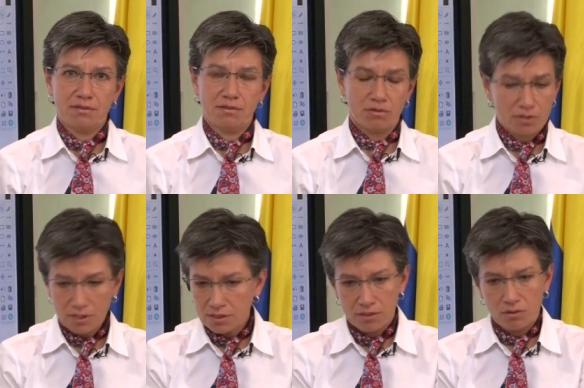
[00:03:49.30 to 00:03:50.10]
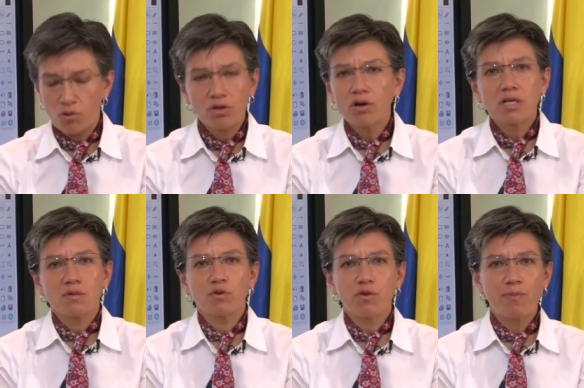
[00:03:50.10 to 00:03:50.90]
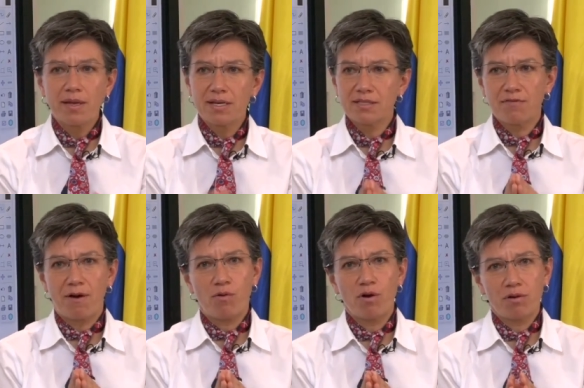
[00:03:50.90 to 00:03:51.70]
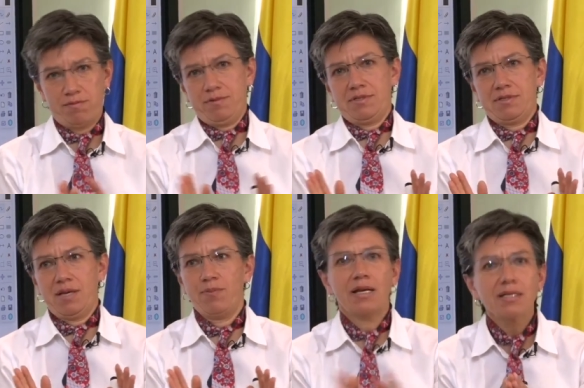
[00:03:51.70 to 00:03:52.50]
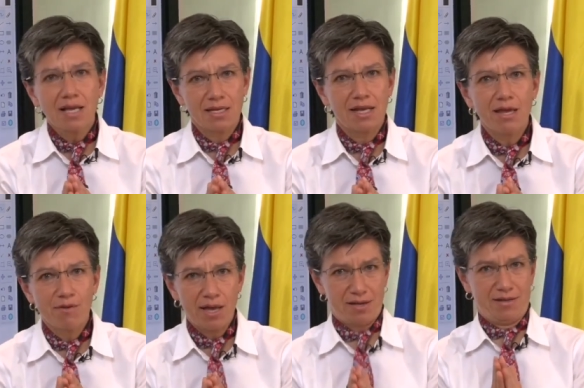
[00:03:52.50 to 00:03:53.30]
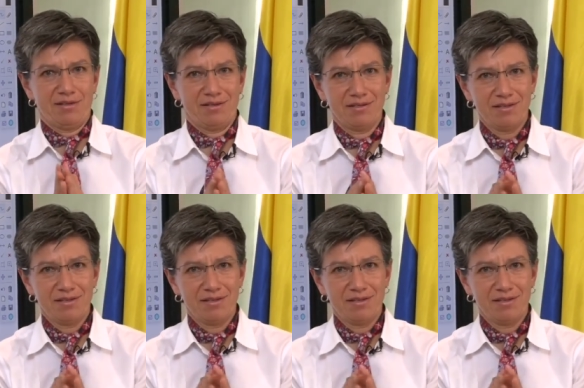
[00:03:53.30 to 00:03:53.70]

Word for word: Entonces, lo único que hicimos fue pedir ese favor. Pues, qué pena salir a deber.